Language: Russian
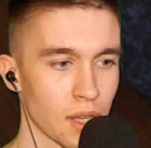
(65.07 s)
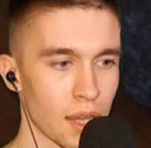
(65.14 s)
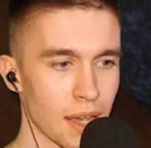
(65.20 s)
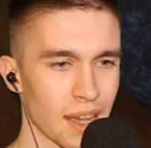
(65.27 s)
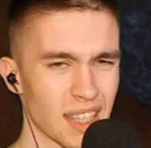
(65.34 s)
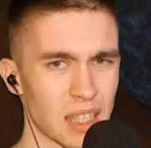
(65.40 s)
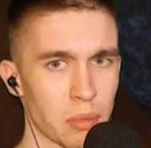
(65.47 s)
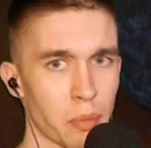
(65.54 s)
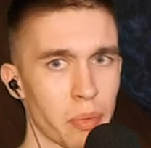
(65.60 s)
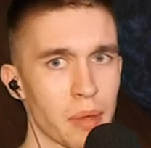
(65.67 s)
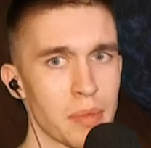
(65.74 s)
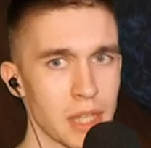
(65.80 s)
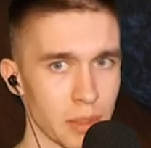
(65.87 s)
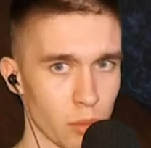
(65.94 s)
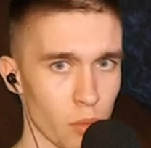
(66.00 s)
хотя бы по
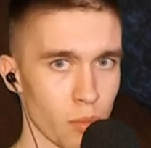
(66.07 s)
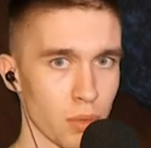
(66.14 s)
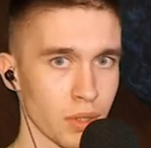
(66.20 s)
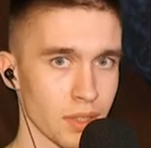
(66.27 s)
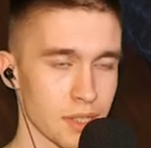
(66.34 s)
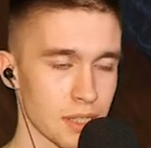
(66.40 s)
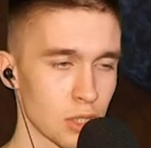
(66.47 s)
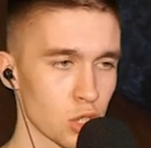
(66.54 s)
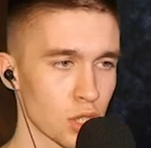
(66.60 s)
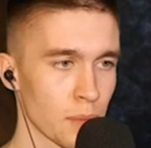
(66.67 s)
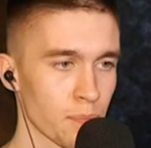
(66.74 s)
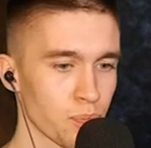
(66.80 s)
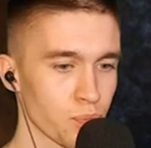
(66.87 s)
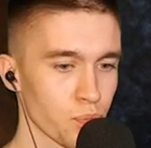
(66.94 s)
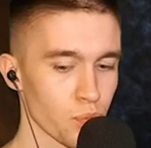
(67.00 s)
минимуму было слышно,
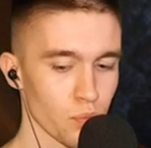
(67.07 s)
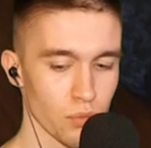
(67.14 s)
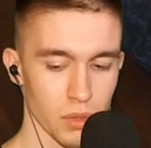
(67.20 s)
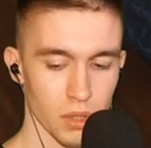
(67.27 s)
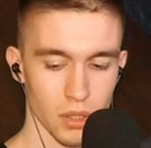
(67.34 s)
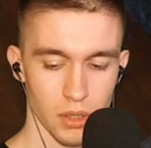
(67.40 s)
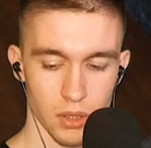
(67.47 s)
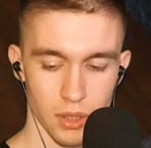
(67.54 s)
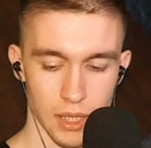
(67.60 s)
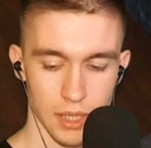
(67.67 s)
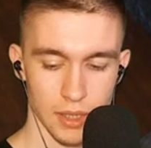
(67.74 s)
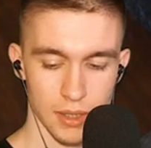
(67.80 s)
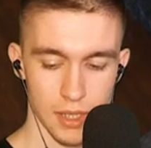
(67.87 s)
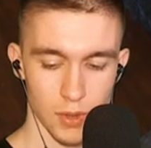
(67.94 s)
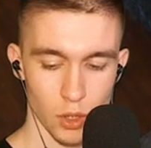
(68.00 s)
а, как их
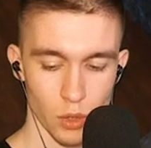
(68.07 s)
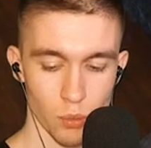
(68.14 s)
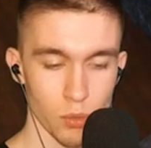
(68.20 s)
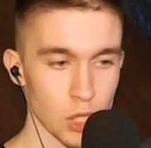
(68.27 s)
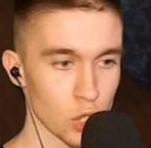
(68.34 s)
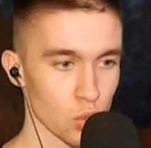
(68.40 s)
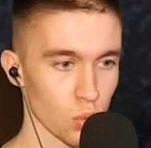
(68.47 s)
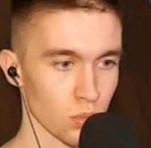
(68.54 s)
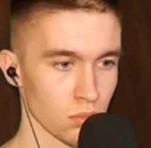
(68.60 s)
называют, мышку.